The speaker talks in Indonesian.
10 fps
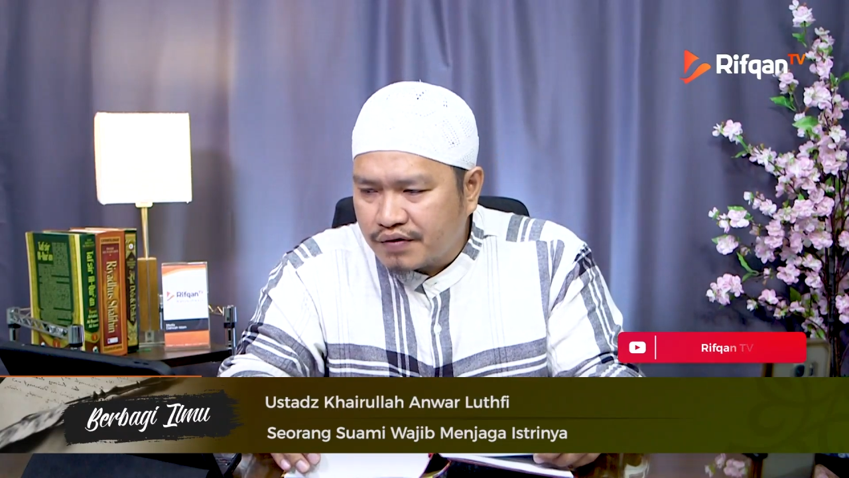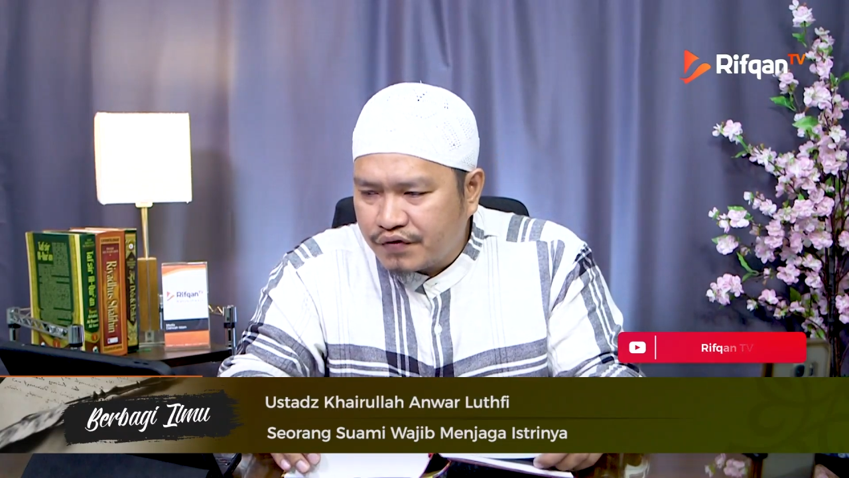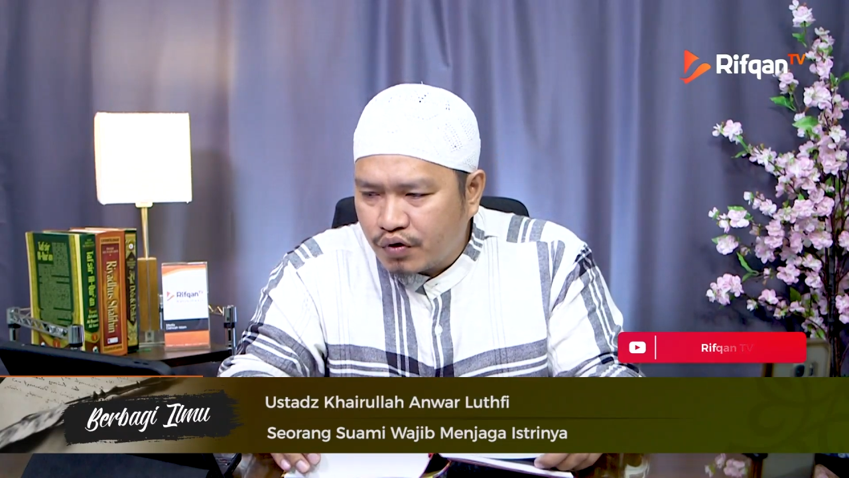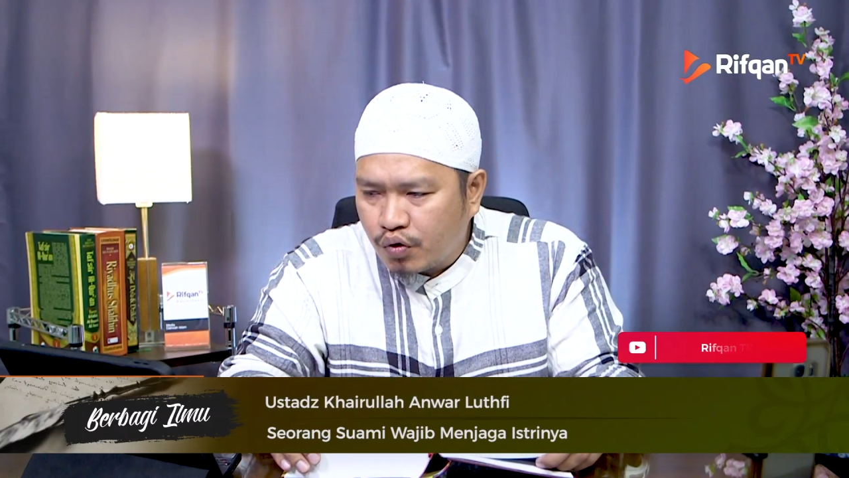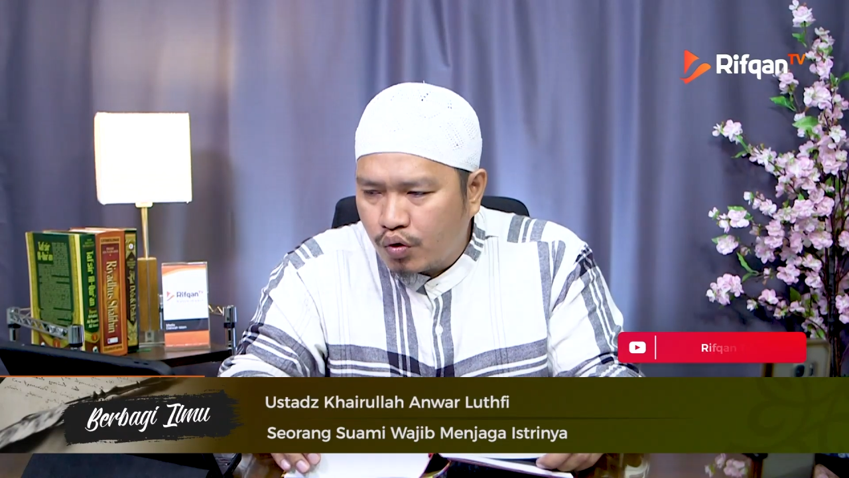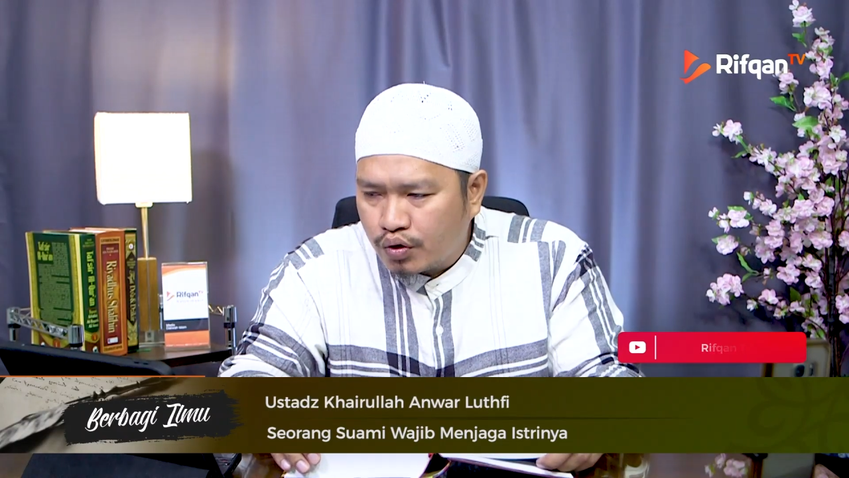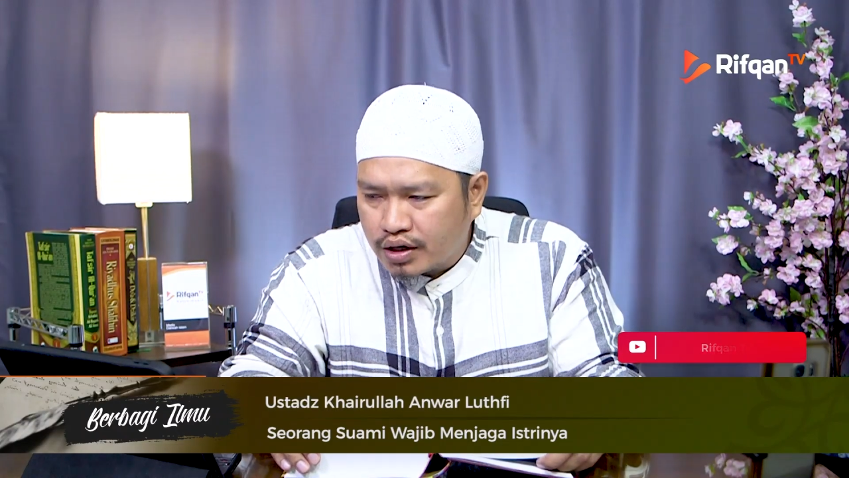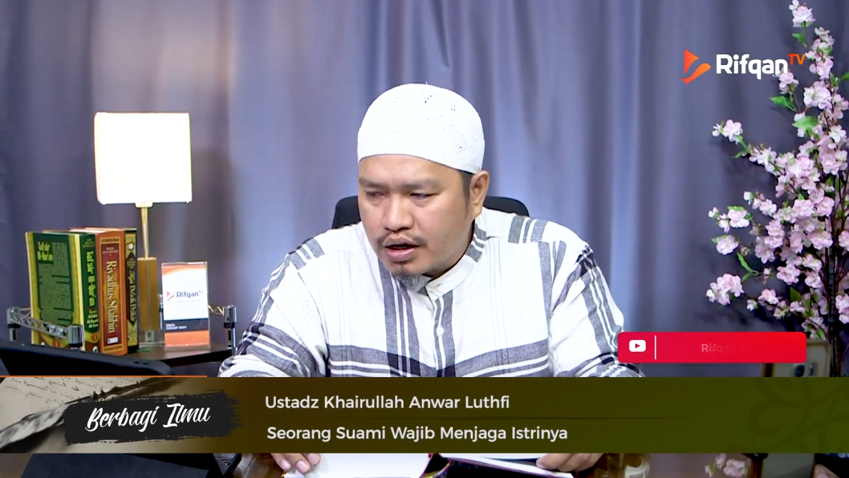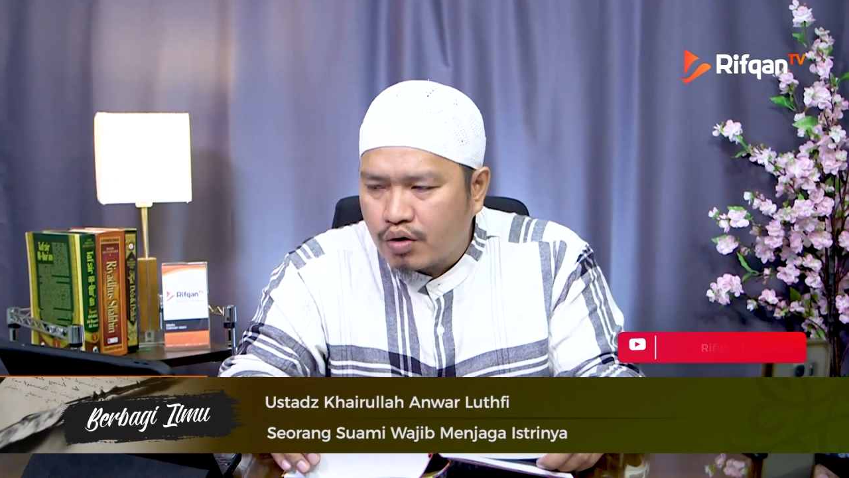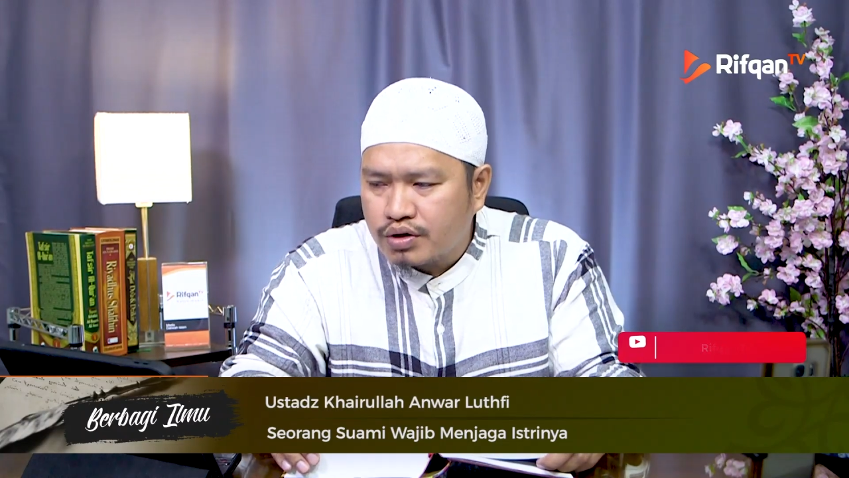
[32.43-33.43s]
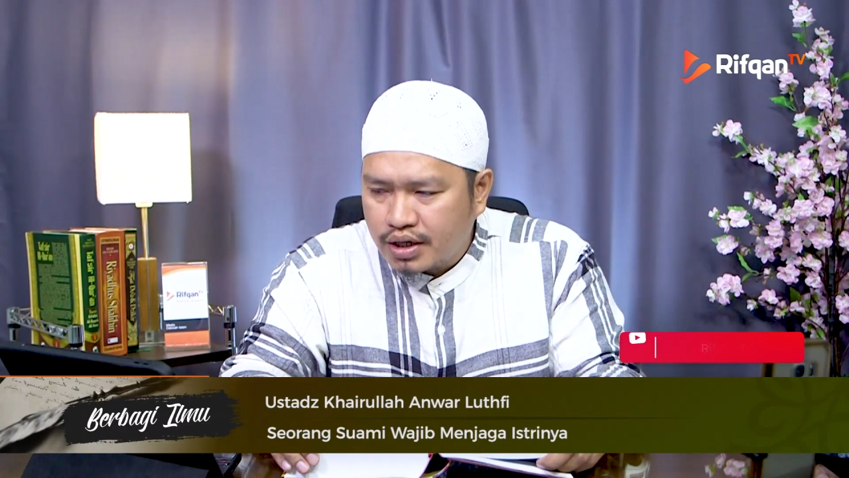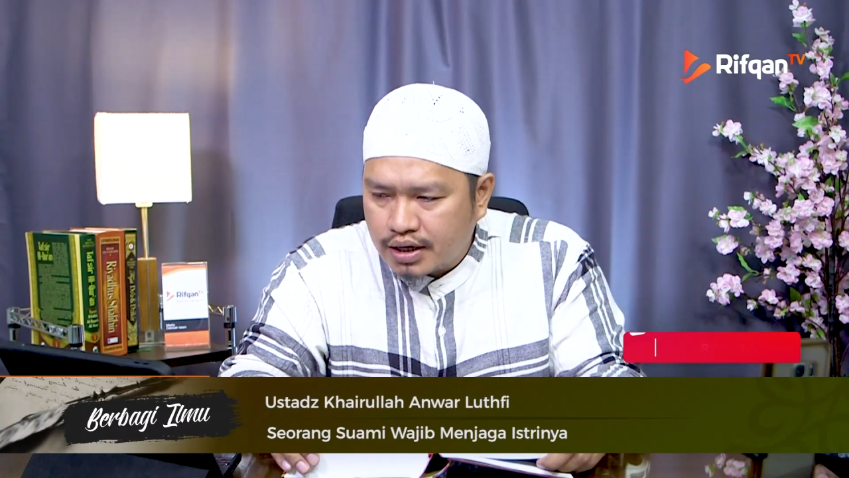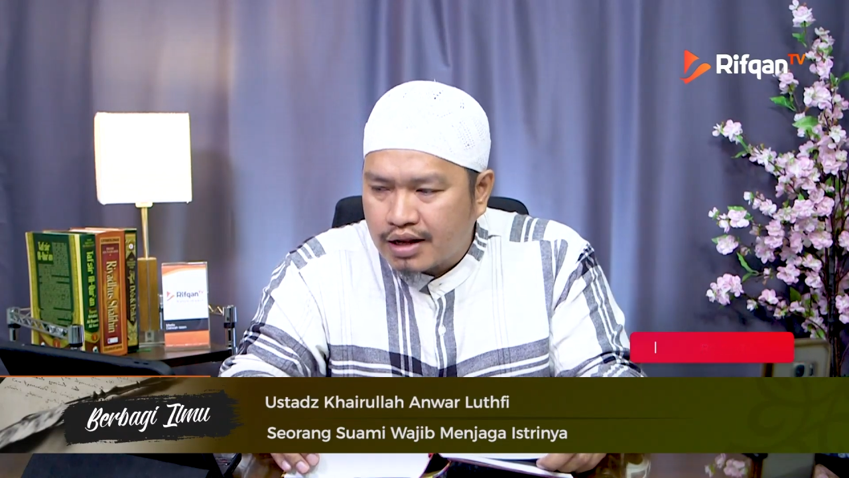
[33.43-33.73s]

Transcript: fi khuluqin aw din,